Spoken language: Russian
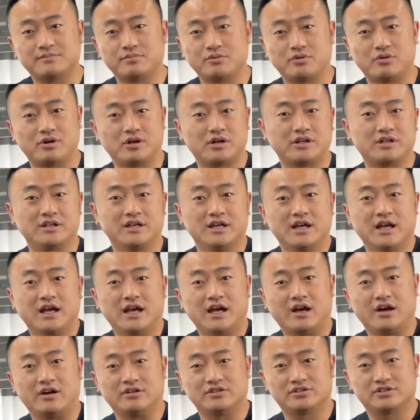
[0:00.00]

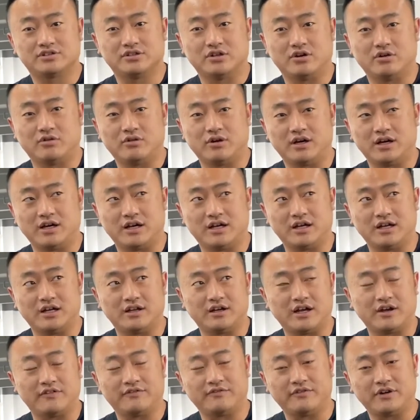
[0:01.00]
возможность распределения
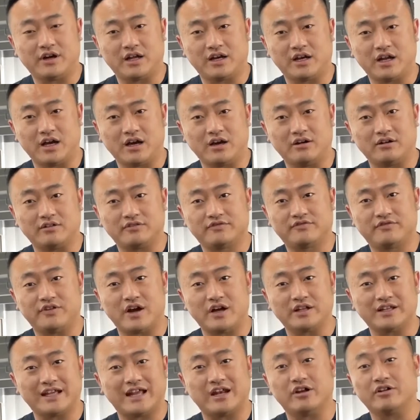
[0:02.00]
средств
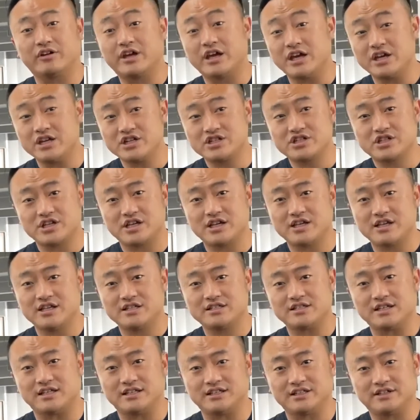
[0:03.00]
и даже система
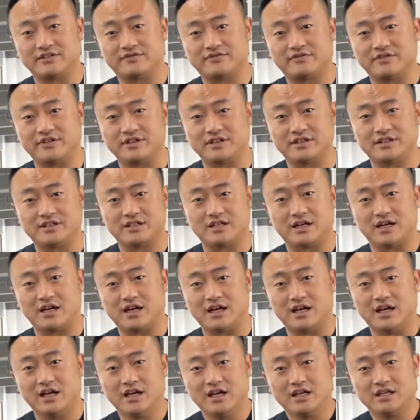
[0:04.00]
с мультитерминалом
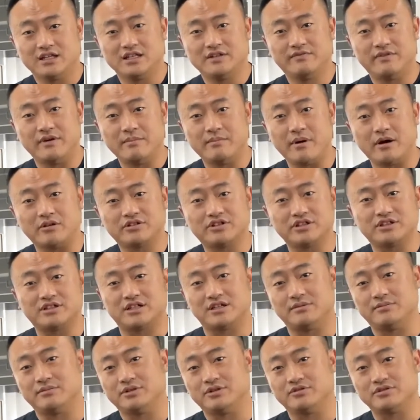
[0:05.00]
каналами.
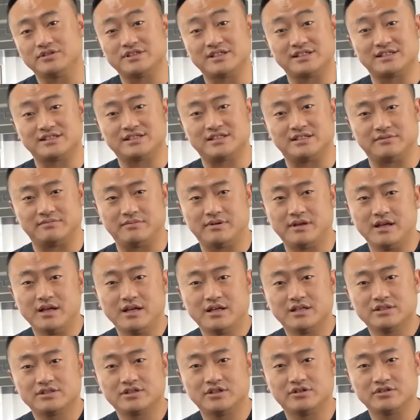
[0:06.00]
Поэтому следите за
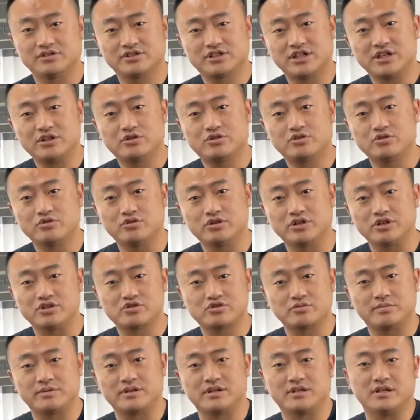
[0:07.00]
обновлениями, в третьем
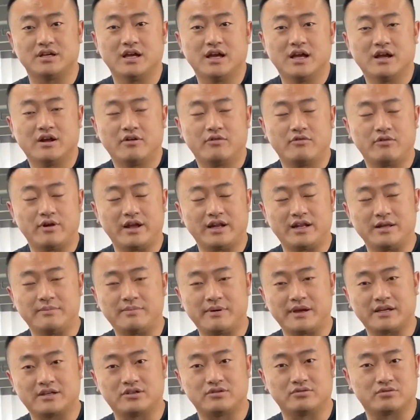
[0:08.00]
квартале мы это
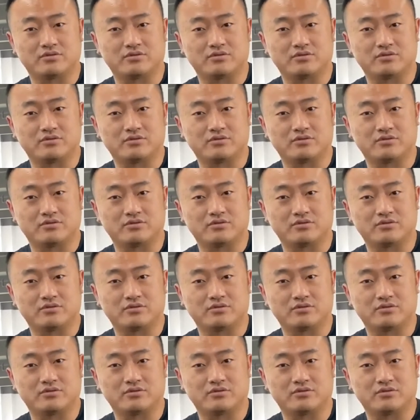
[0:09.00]
выпустим.